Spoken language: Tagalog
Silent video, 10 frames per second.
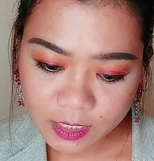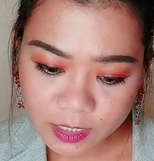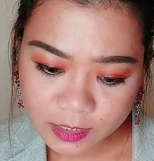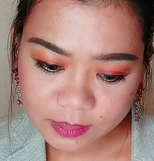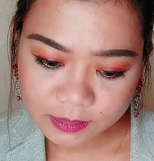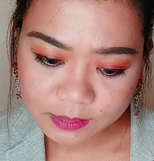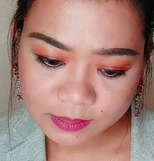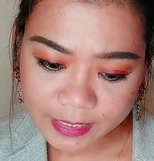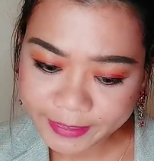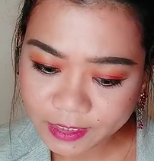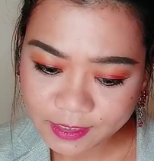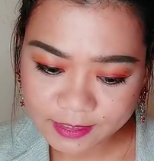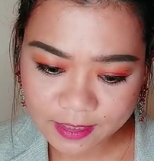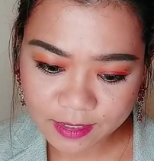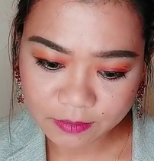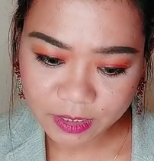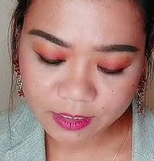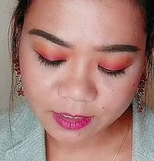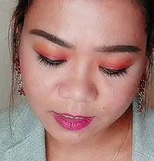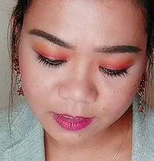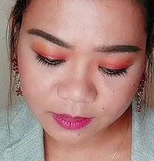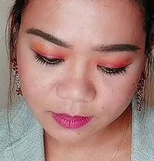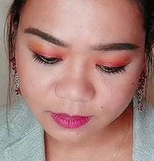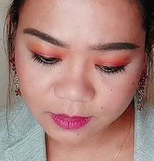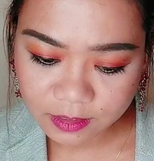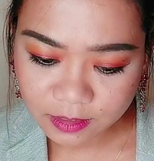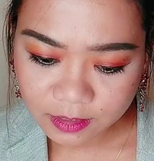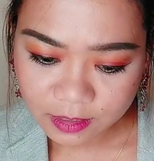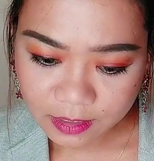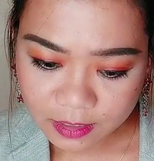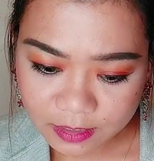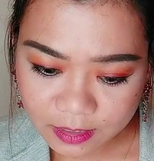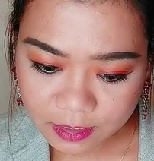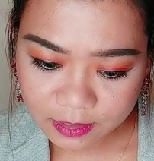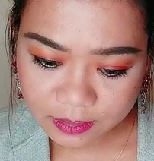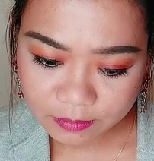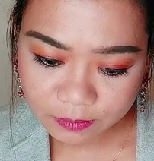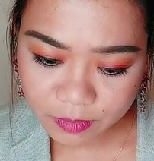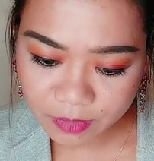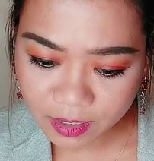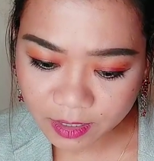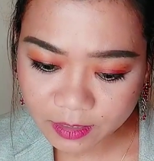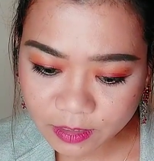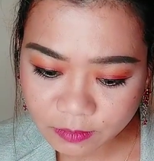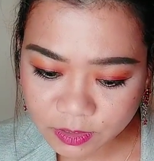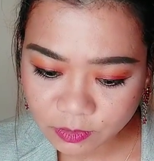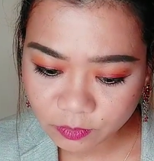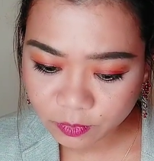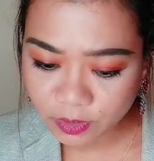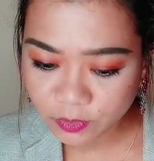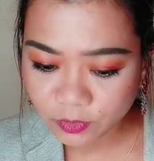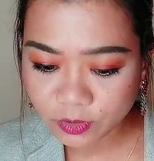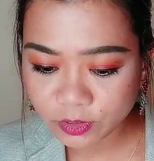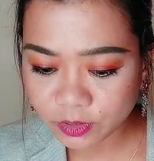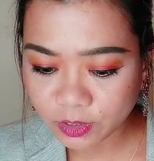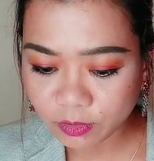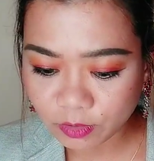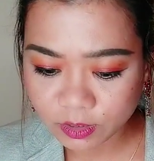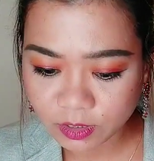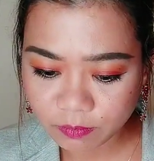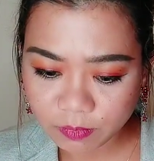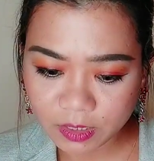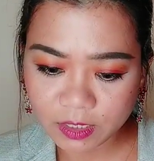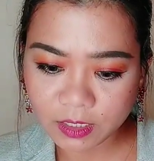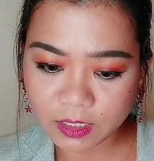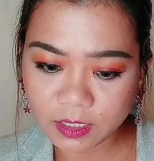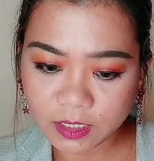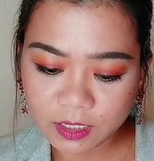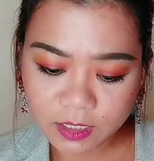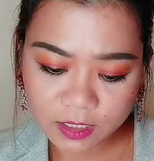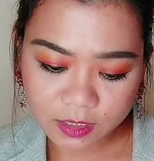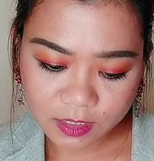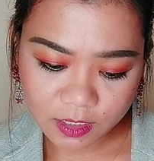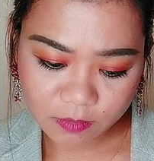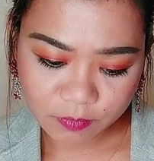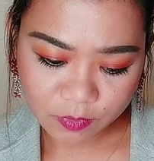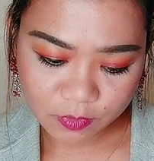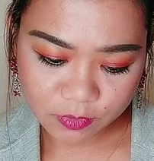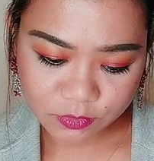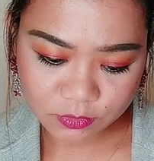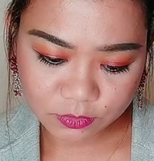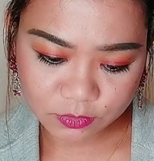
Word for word: um, 10 days lang mahigit. Ayan. May mga items akong pina order Ako ang nagpili. Tapos,